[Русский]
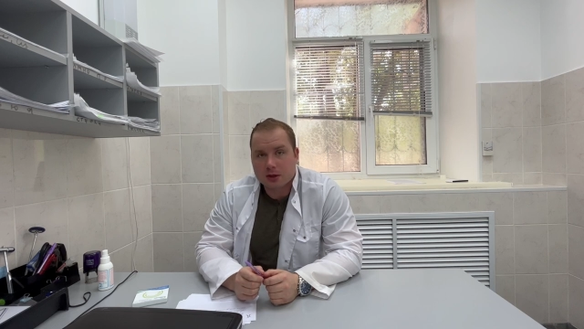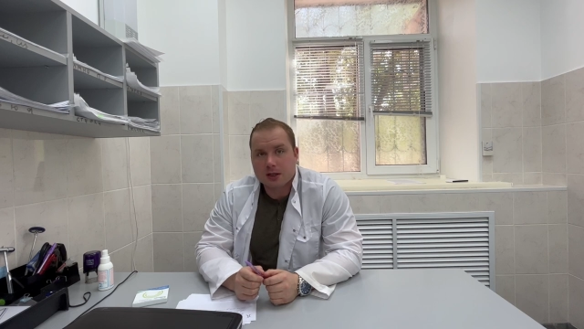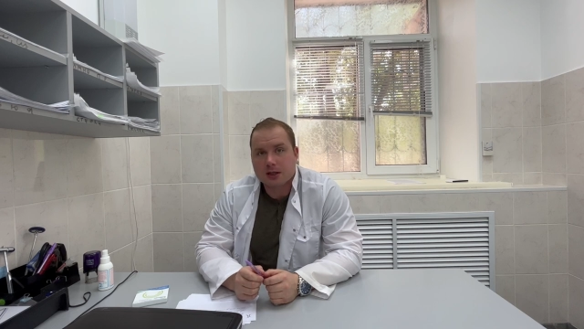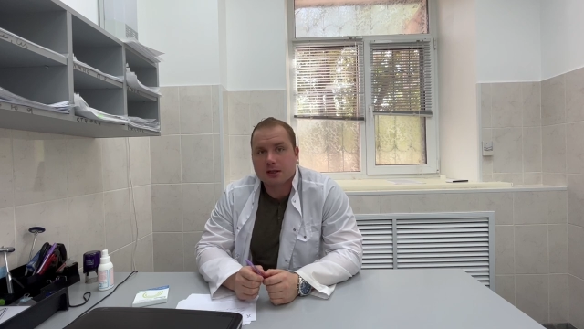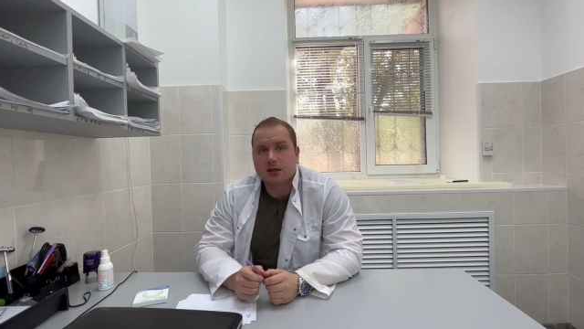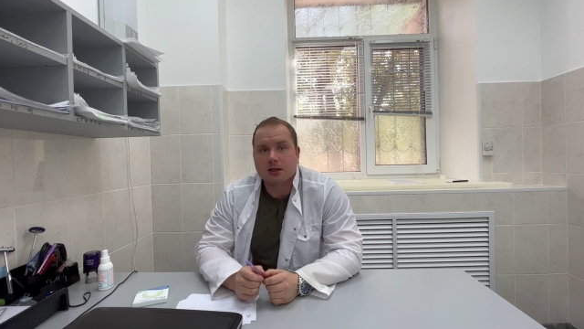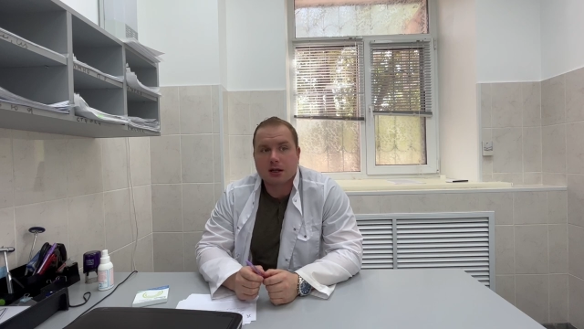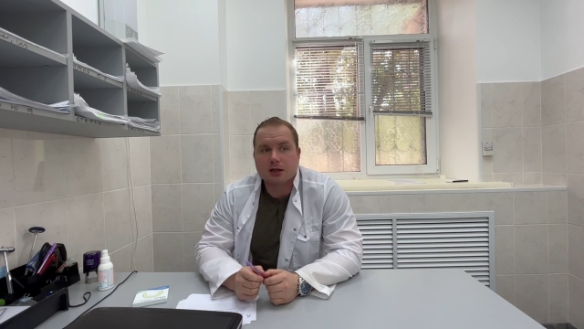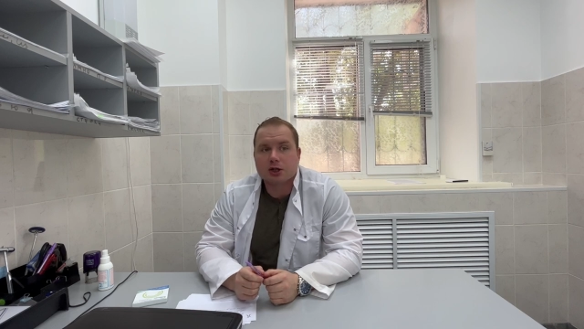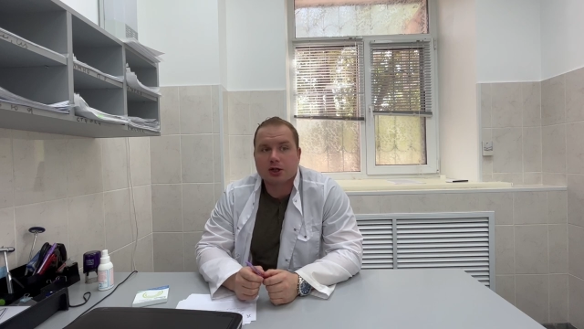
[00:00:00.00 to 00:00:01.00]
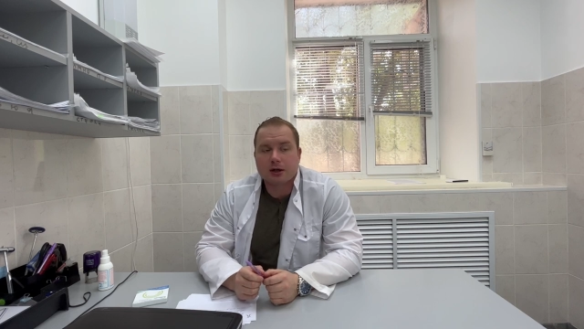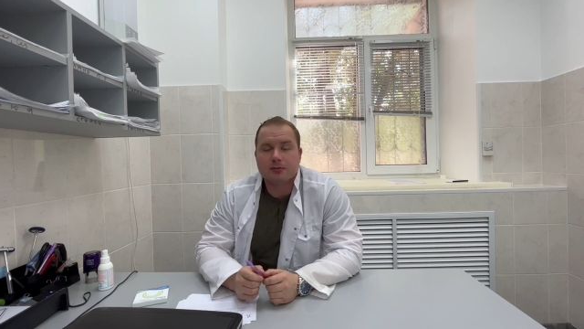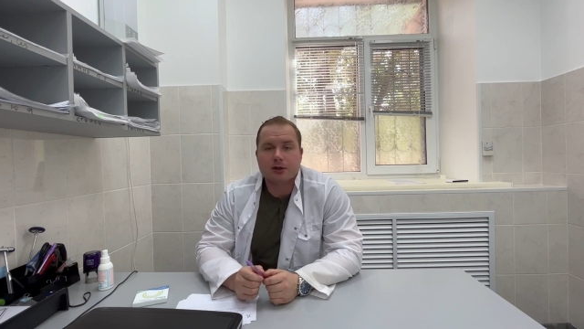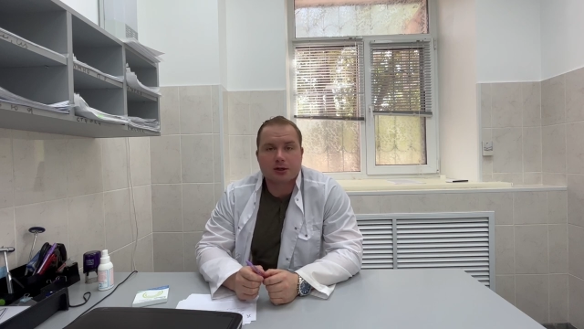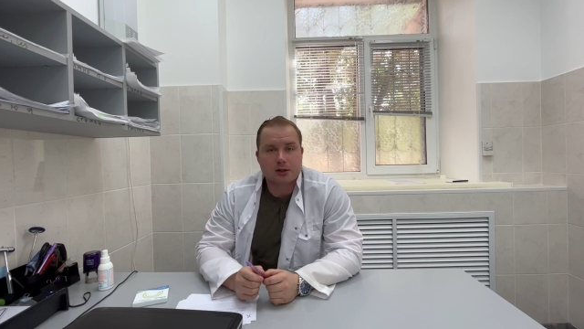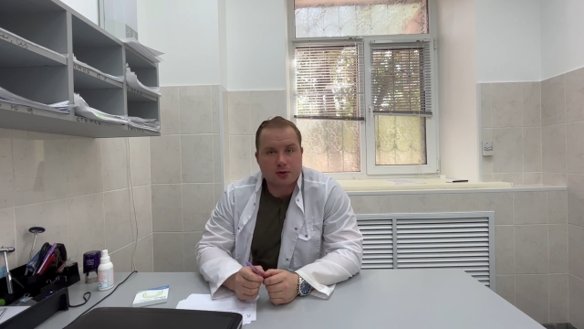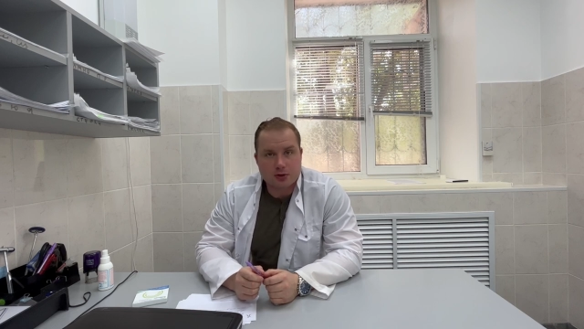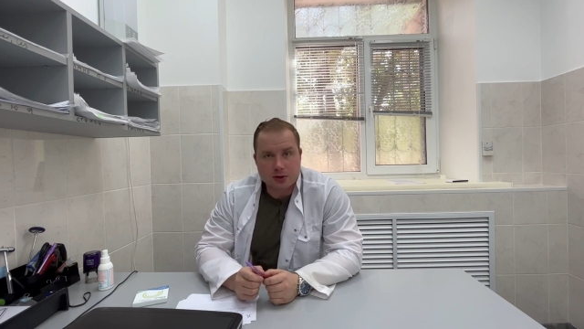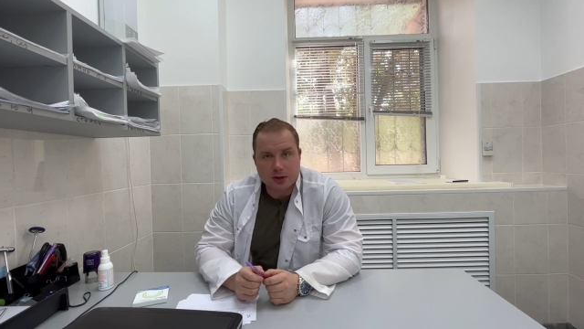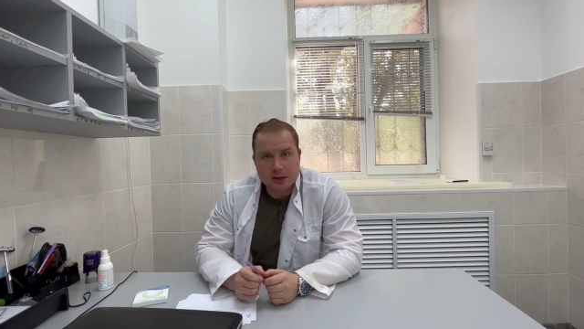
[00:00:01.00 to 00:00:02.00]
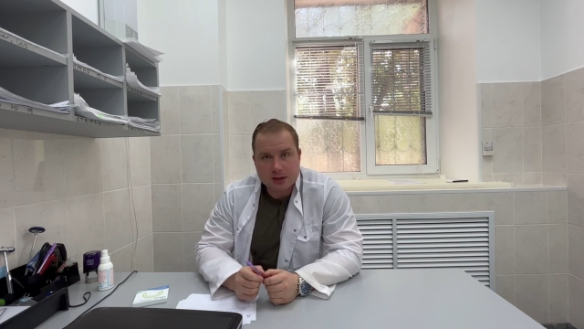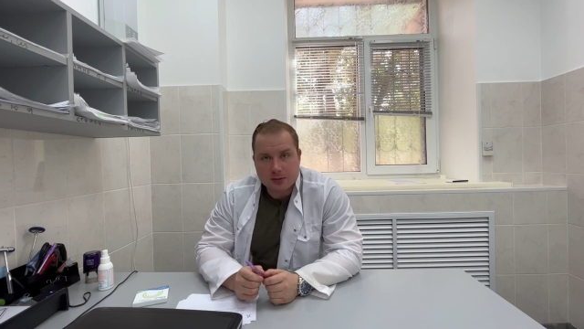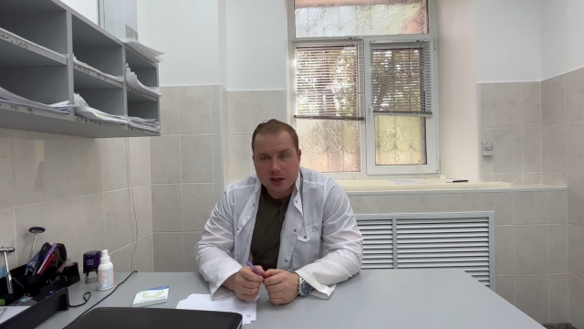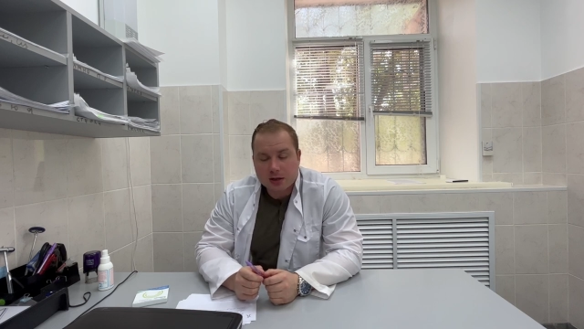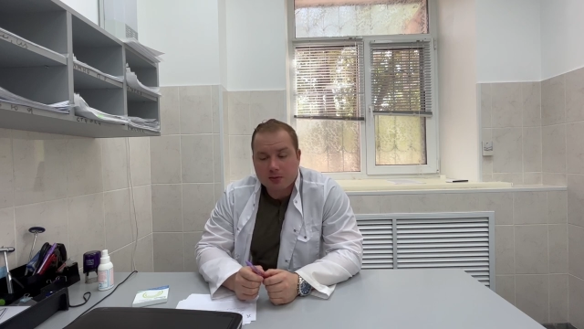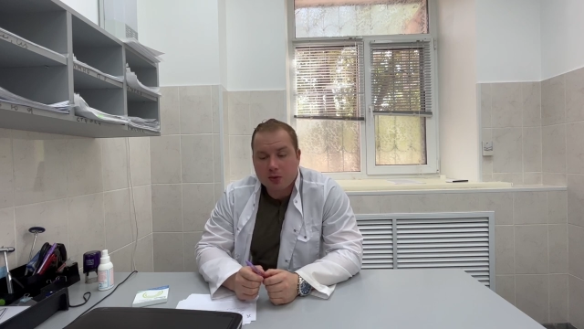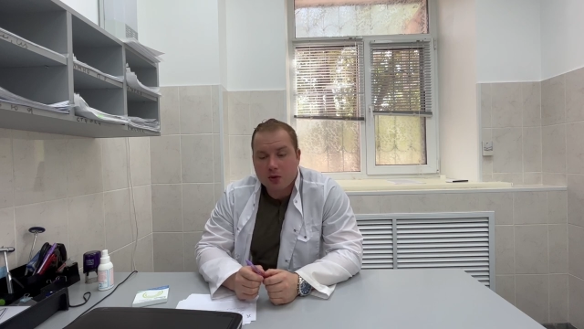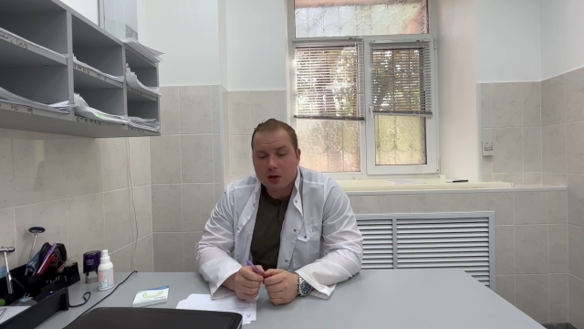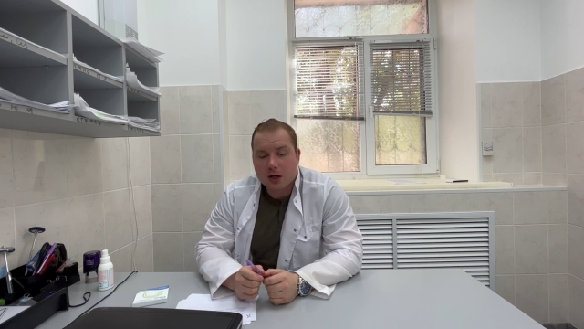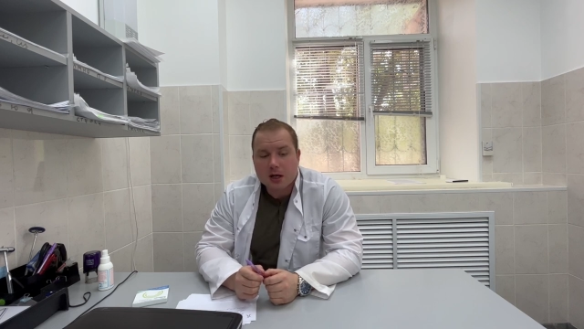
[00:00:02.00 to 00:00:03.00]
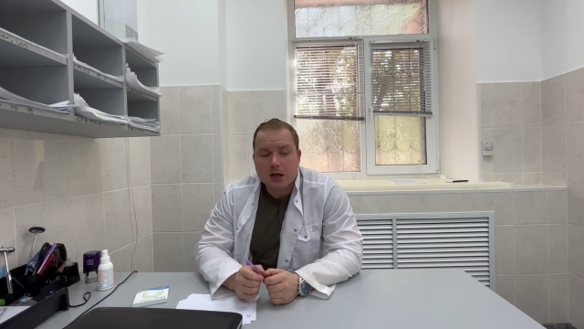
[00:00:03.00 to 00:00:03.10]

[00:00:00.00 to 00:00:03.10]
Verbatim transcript: Есть и, конечно, операционная смена пола.